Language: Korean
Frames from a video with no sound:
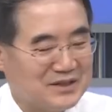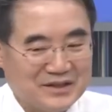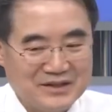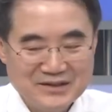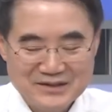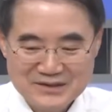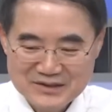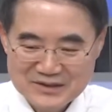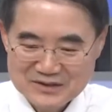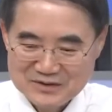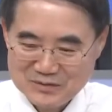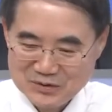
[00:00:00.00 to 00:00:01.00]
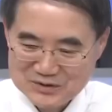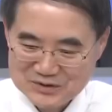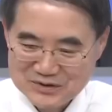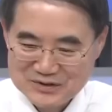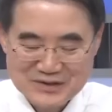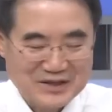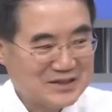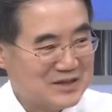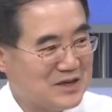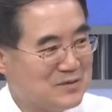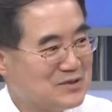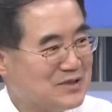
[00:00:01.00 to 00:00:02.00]
네, 예, 멋있죠. 뭐 그거는 내가
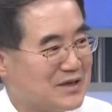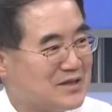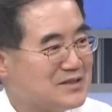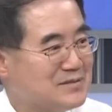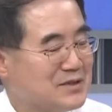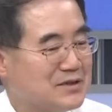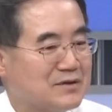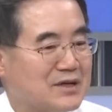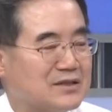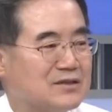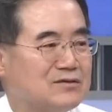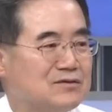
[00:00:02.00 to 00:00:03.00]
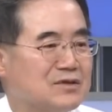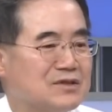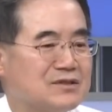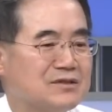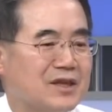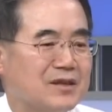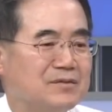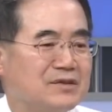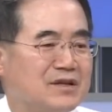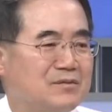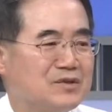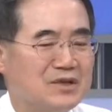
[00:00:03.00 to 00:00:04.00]
재보진 않았습니다. 과자들 음. 중에서 대부분
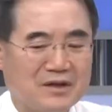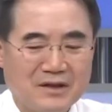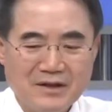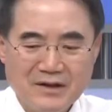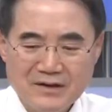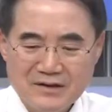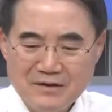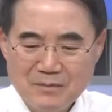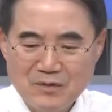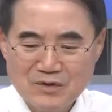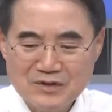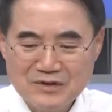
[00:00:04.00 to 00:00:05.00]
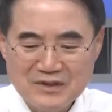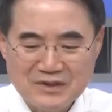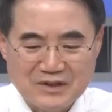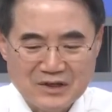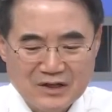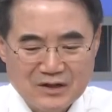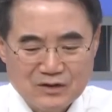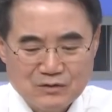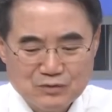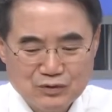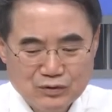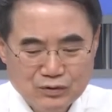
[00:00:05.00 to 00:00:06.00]
다 뭐냐 이 봉지들이
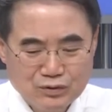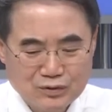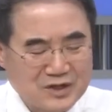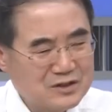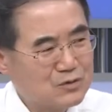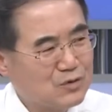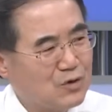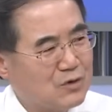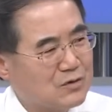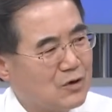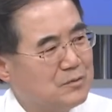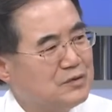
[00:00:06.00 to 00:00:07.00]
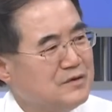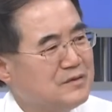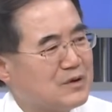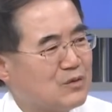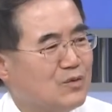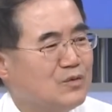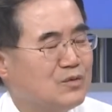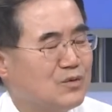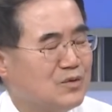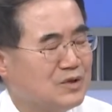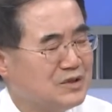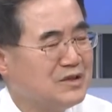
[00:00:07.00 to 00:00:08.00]
부 해서 아. 거품이 막
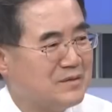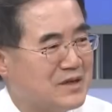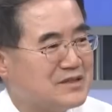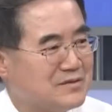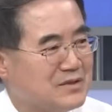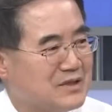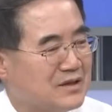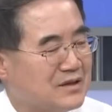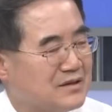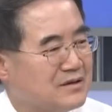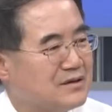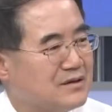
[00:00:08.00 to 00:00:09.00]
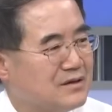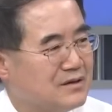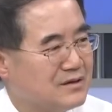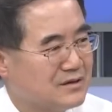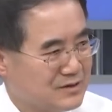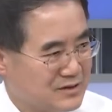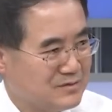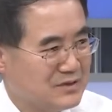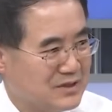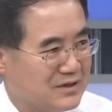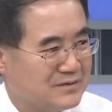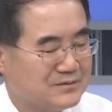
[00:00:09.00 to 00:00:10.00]
공, 기들이 많습니다. 질소 과자 이런
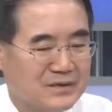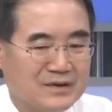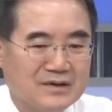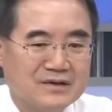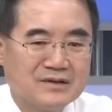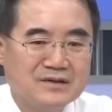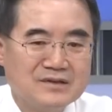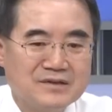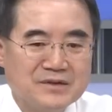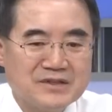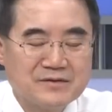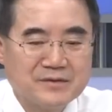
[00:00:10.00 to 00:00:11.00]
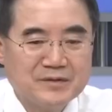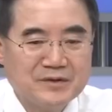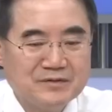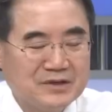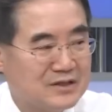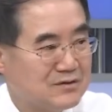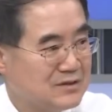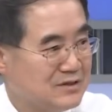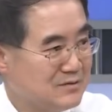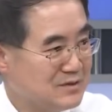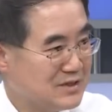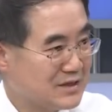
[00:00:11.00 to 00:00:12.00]
그렇습니다. 네, 그런 측면에서 보면 우리나라도
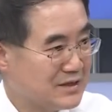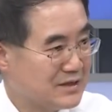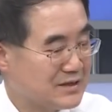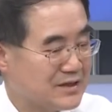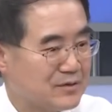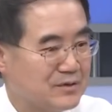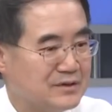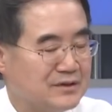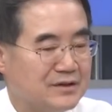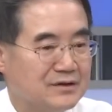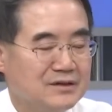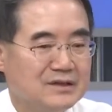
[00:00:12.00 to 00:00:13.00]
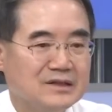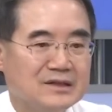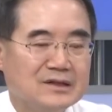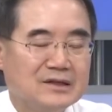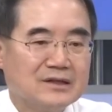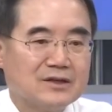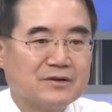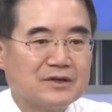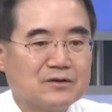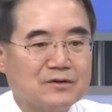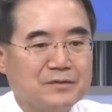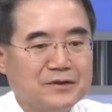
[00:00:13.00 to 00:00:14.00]
이 문제가 이렇게 되고 있는데요. 음.
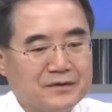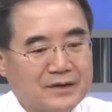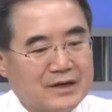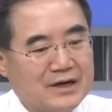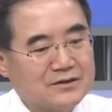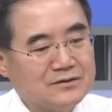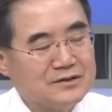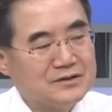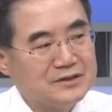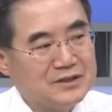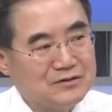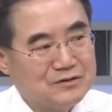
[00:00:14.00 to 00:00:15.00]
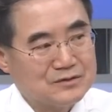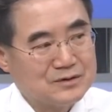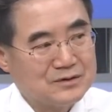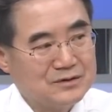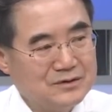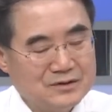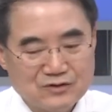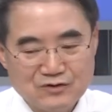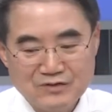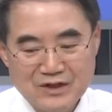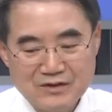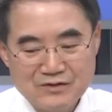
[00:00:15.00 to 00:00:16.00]
결과적으로 보면 가격은 그대로 두고
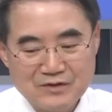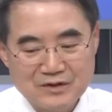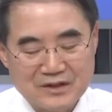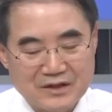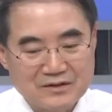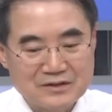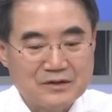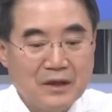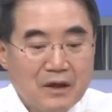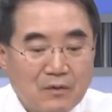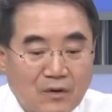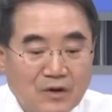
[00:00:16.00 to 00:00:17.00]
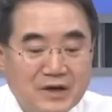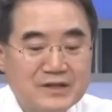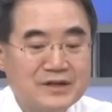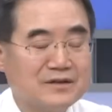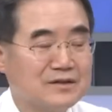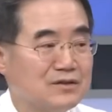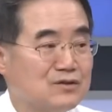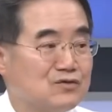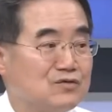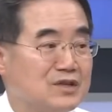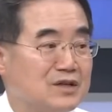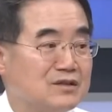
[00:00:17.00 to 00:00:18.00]
중량을 줄였다는 것은 원래 상태로
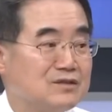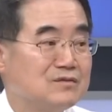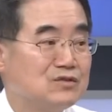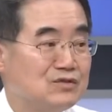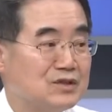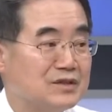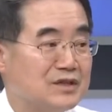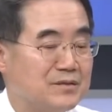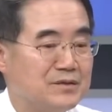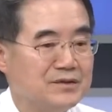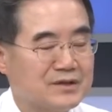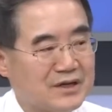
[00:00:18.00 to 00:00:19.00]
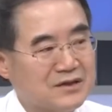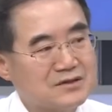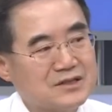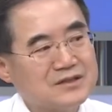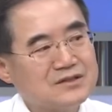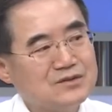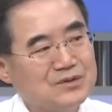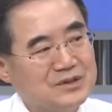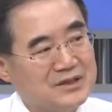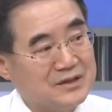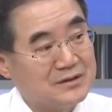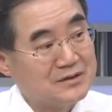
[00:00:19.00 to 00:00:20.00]
중량을 좀 유지한다면 가격
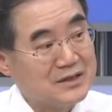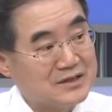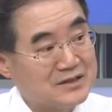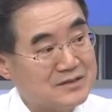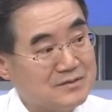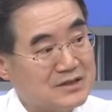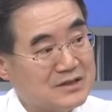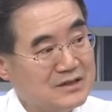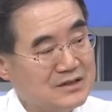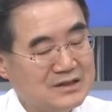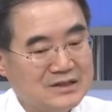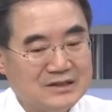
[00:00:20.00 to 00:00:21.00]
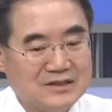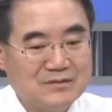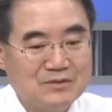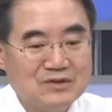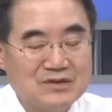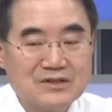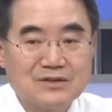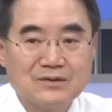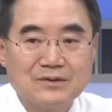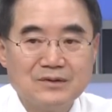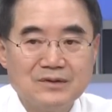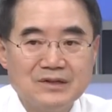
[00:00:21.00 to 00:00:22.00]
상승력이 되는 거 아니겠습니까? 예. 이게
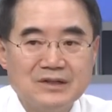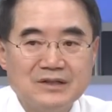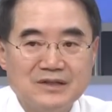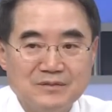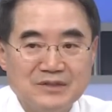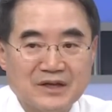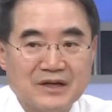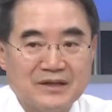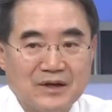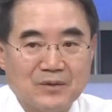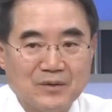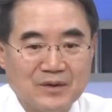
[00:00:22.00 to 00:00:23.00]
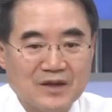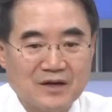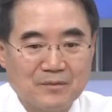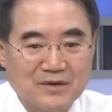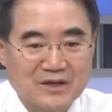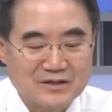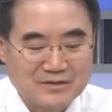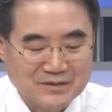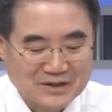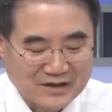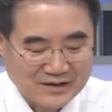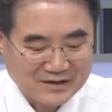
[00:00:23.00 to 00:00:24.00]
미국에서도 이 문제가 나오고 있다고
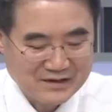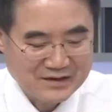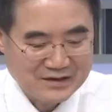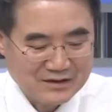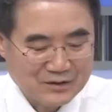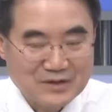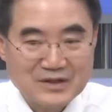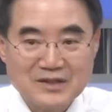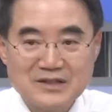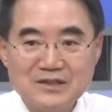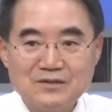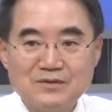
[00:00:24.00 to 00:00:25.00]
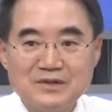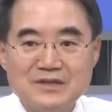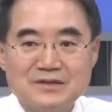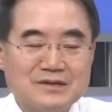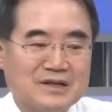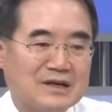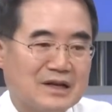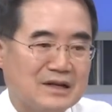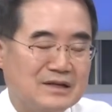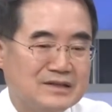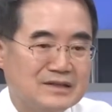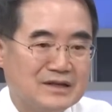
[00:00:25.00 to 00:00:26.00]
보이됐습니다. 음. 또한 가지 국내에서 잘
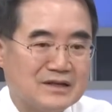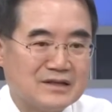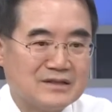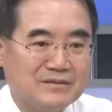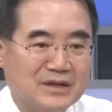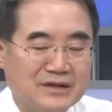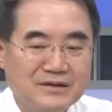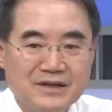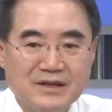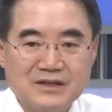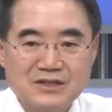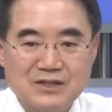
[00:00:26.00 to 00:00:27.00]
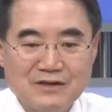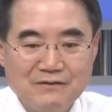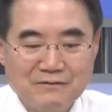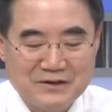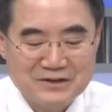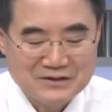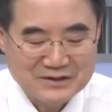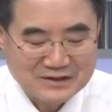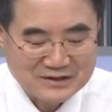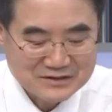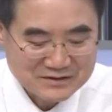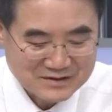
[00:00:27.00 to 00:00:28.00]
알려지지 않았습니다는 스킨프레이션에
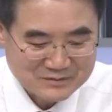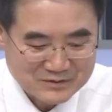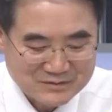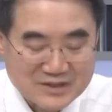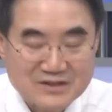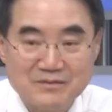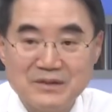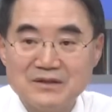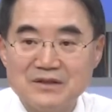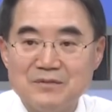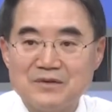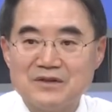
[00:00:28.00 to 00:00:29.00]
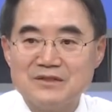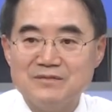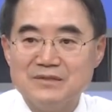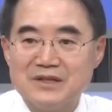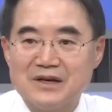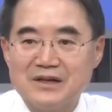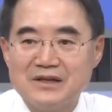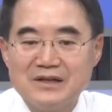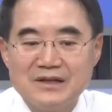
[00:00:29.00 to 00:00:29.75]
대해서 한번 말씀해 드려보겠습니다.